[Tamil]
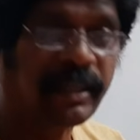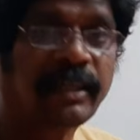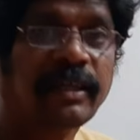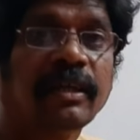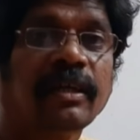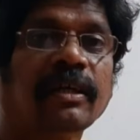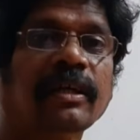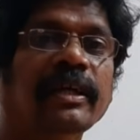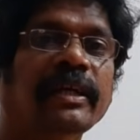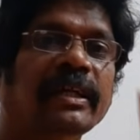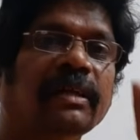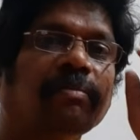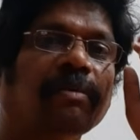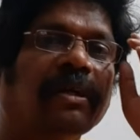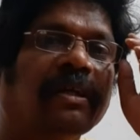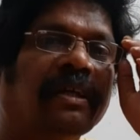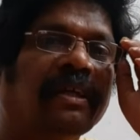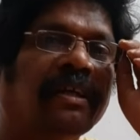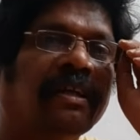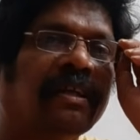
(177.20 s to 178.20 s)
வந்தால் எங்கன்னா
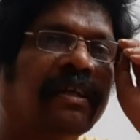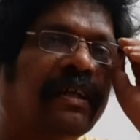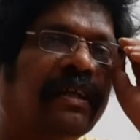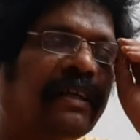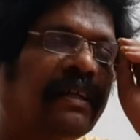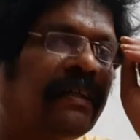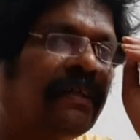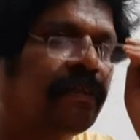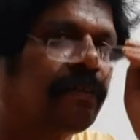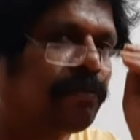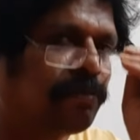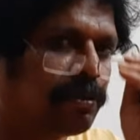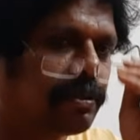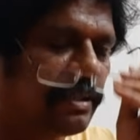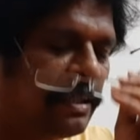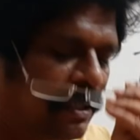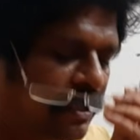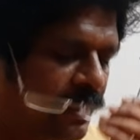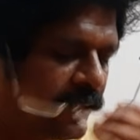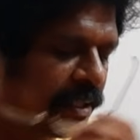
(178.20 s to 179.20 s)
கிடைக்குமான்னு கேட்டிருக்காங்க
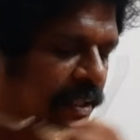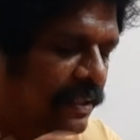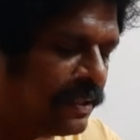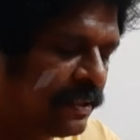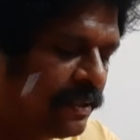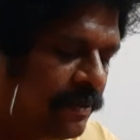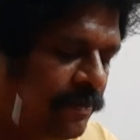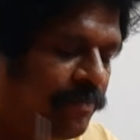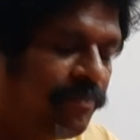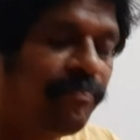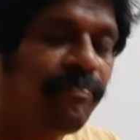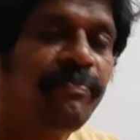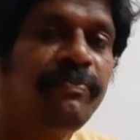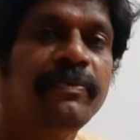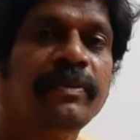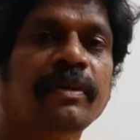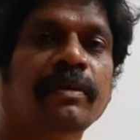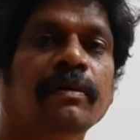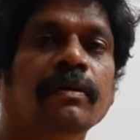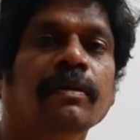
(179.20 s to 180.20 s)
கேட்டிருக்காரு
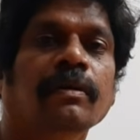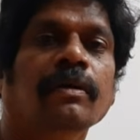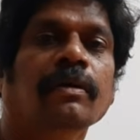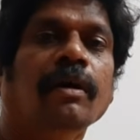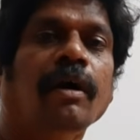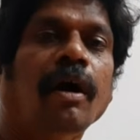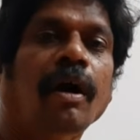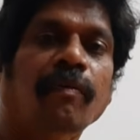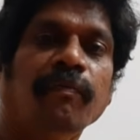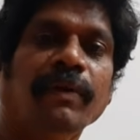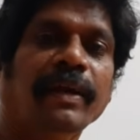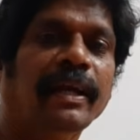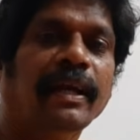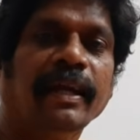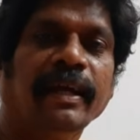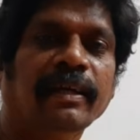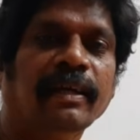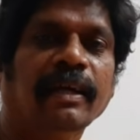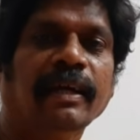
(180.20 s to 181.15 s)
ஆஃப்லைனில்